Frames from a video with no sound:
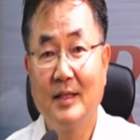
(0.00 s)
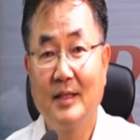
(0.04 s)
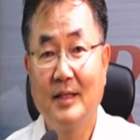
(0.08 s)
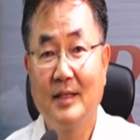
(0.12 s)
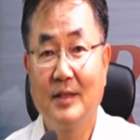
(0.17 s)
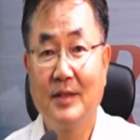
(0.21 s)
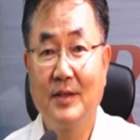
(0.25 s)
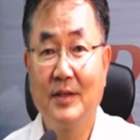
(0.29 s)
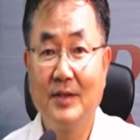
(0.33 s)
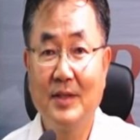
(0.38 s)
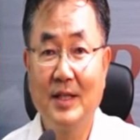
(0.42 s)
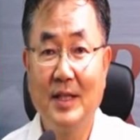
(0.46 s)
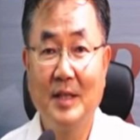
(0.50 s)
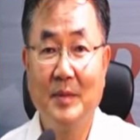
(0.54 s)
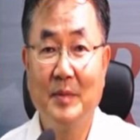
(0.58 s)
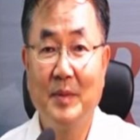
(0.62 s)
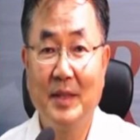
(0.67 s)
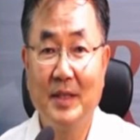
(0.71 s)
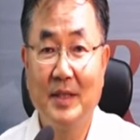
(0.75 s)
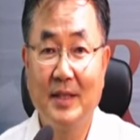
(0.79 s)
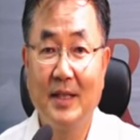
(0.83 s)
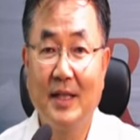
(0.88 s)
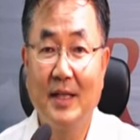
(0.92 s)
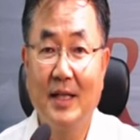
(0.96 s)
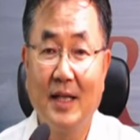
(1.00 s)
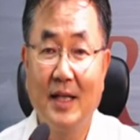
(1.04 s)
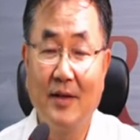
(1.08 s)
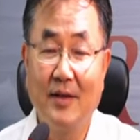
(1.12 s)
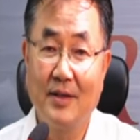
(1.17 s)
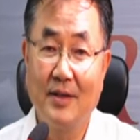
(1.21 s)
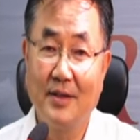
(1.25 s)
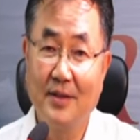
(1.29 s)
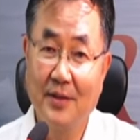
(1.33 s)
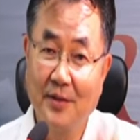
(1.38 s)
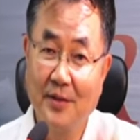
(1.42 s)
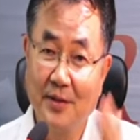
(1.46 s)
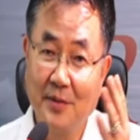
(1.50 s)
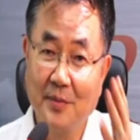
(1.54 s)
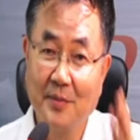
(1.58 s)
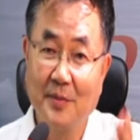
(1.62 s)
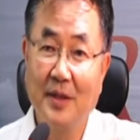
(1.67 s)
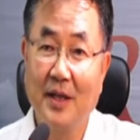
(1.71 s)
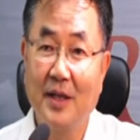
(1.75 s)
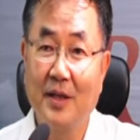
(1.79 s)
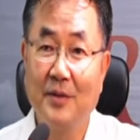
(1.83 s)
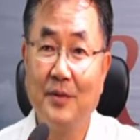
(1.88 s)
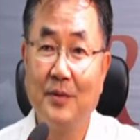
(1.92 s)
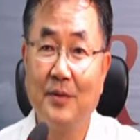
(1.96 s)
선생님이 크게 나와서
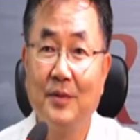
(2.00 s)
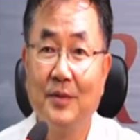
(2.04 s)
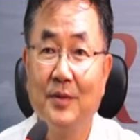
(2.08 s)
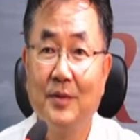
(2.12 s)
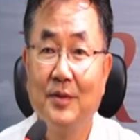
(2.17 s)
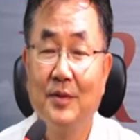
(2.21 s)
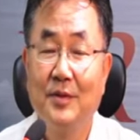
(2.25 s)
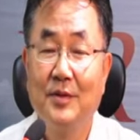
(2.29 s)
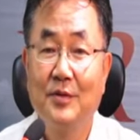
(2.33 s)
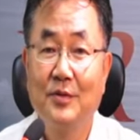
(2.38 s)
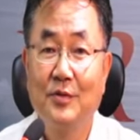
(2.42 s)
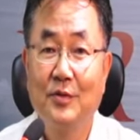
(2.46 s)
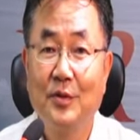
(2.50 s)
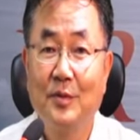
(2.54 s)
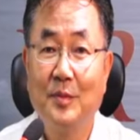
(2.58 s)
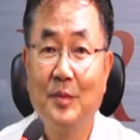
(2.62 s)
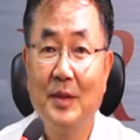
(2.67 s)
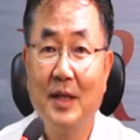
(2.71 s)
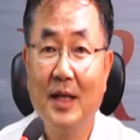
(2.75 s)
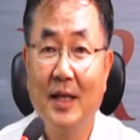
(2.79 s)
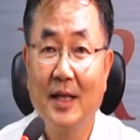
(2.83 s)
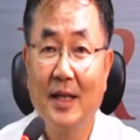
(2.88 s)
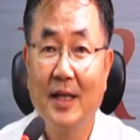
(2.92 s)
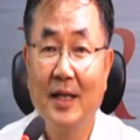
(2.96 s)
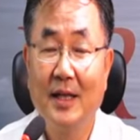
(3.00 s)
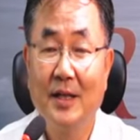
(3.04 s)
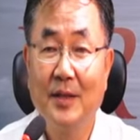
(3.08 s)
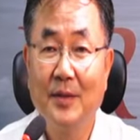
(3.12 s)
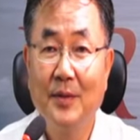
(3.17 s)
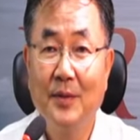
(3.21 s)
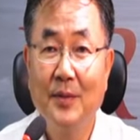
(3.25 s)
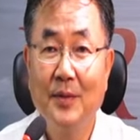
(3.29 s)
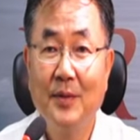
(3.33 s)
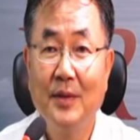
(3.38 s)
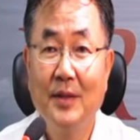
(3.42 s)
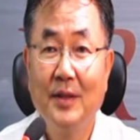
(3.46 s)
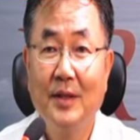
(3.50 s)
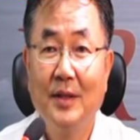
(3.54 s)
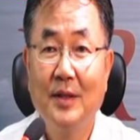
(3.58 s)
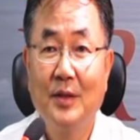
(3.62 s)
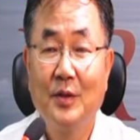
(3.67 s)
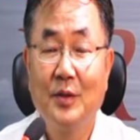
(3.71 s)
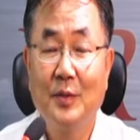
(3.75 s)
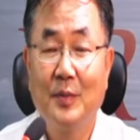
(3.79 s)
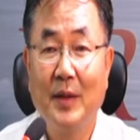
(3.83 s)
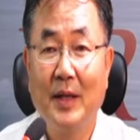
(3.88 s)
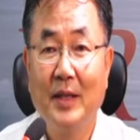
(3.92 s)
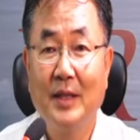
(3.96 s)
여러분하고 수업을 하게 하고
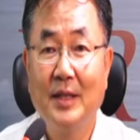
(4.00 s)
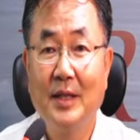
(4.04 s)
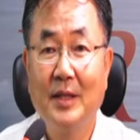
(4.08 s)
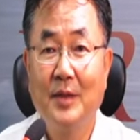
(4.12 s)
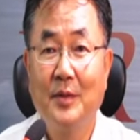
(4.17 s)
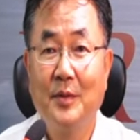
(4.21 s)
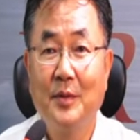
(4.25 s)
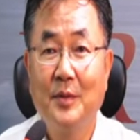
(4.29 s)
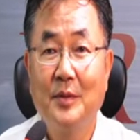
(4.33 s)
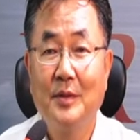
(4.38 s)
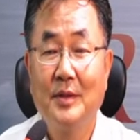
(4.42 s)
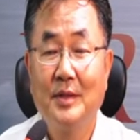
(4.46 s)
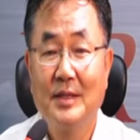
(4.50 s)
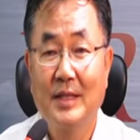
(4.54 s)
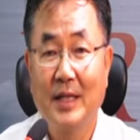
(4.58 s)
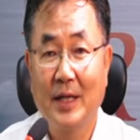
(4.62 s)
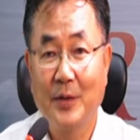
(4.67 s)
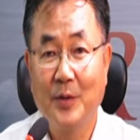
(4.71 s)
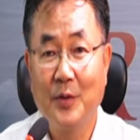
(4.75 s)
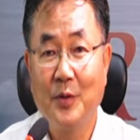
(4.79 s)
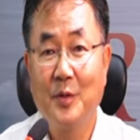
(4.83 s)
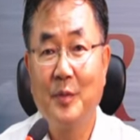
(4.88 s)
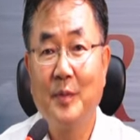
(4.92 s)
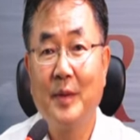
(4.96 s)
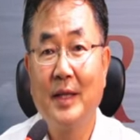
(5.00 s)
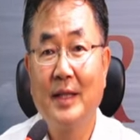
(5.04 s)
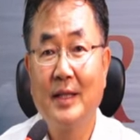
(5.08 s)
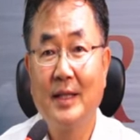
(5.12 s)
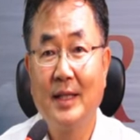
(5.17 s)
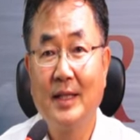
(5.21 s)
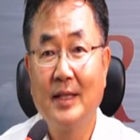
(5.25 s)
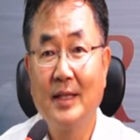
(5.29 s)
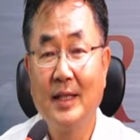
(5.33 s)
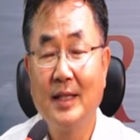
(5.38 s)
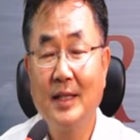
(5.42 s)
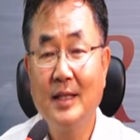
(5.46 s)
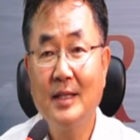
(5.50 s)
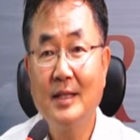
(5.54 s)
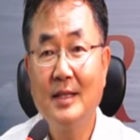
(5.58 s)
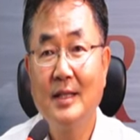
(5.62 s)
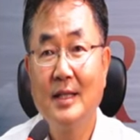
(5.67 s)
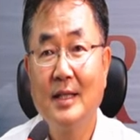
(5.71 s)
또 반대로 자료를 봐야 될 때는